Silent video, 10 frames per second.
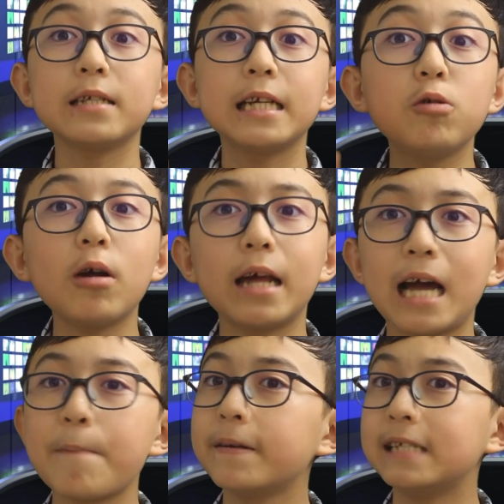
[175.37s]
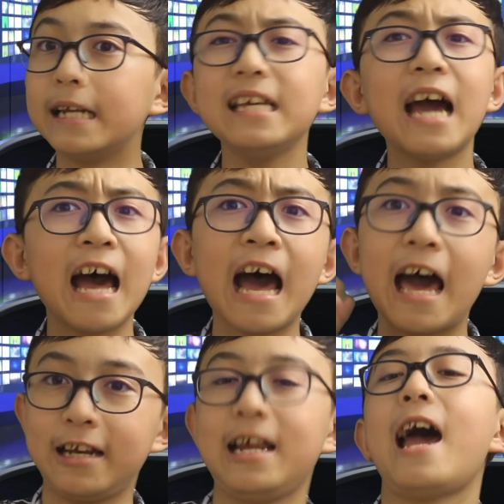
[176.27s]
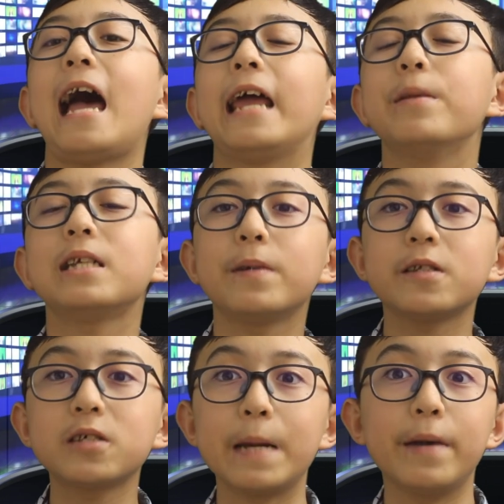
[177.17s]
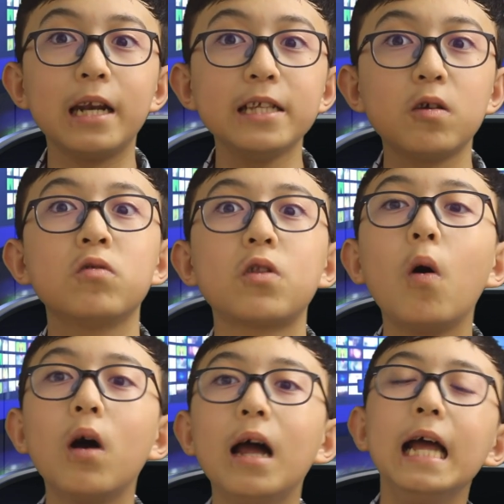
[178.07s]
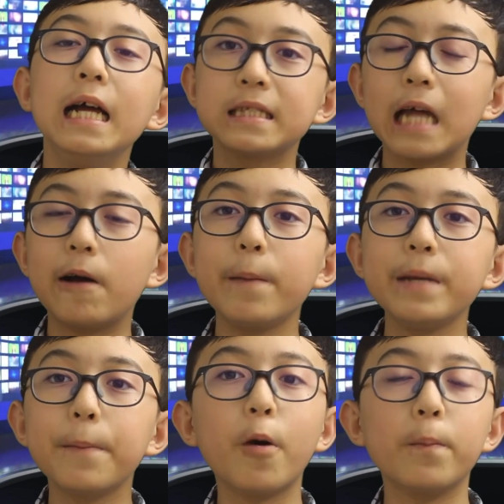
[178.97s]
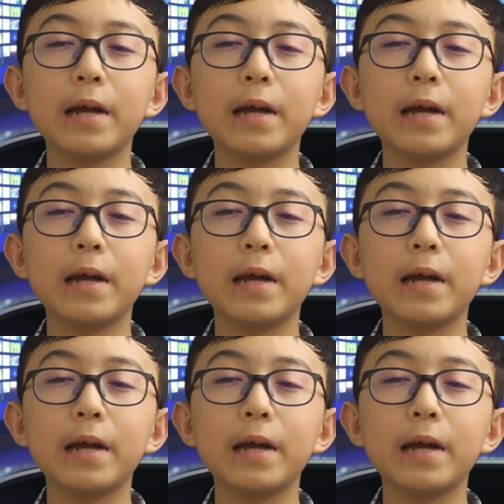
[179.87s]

ในช่วงนั้นนะคะเป็นภาษาที่อ่านง่าย ไม่จำเป็นต้องใส่แบตเตอรี่ตรงๆ แต่ว่ามีระบบ